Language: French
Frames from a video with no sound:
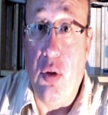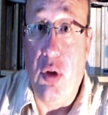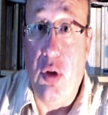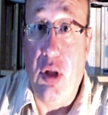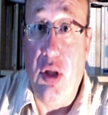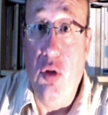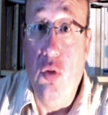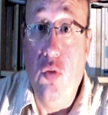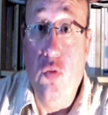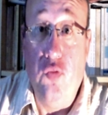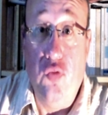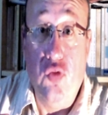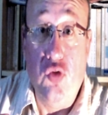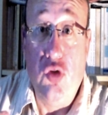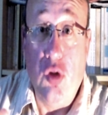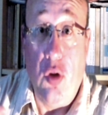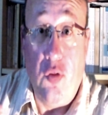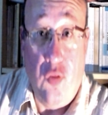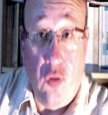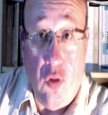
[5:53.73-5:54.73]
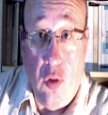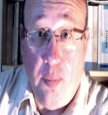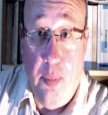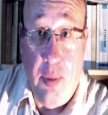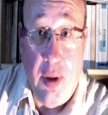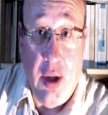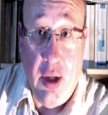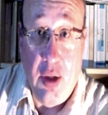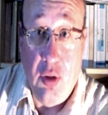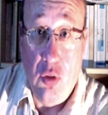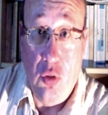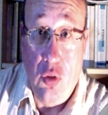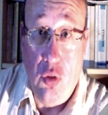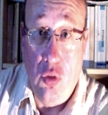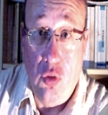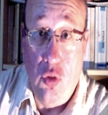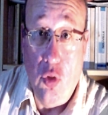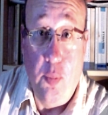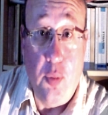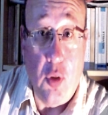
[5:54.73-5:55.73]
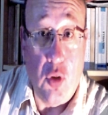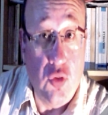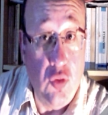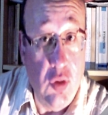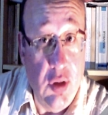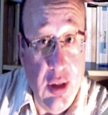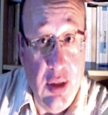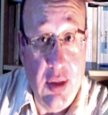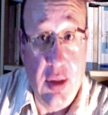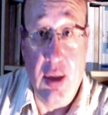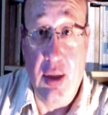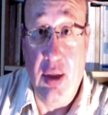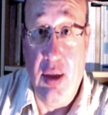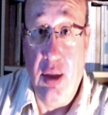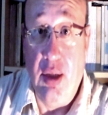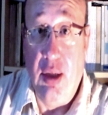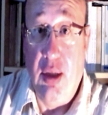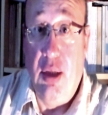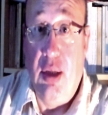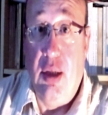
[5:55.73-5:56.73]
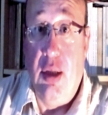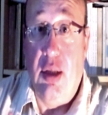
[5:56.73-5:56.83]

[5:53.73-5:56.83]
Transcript: euh, qui ne vous offre pas d'opportunités,